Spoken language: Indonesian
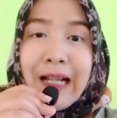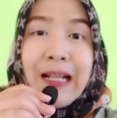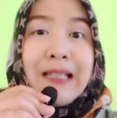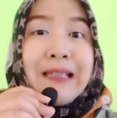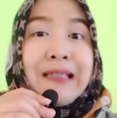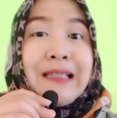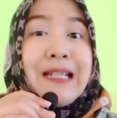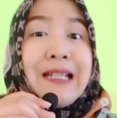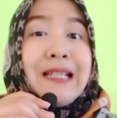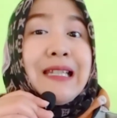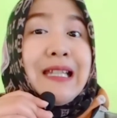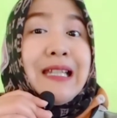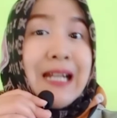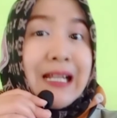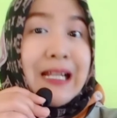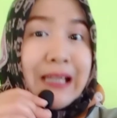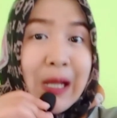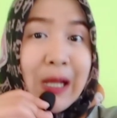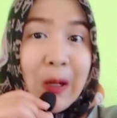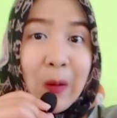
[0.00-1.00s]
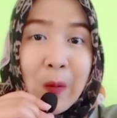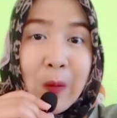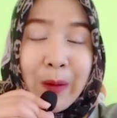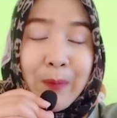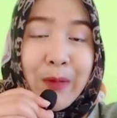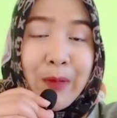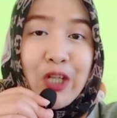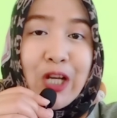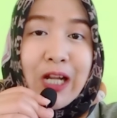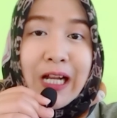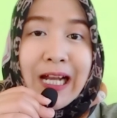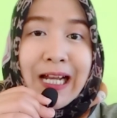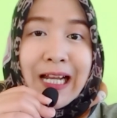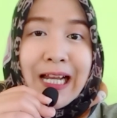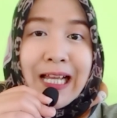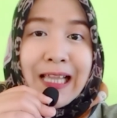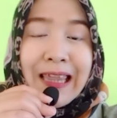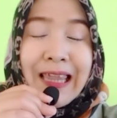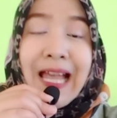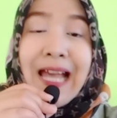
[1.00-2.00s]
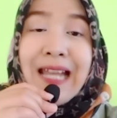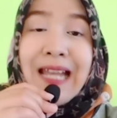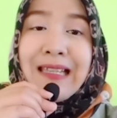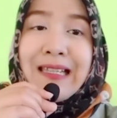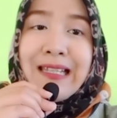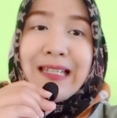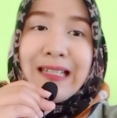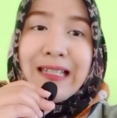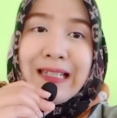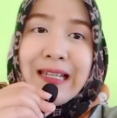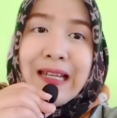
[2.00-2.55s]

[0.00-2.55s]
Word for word: ketidaktahuan masyarakat tadi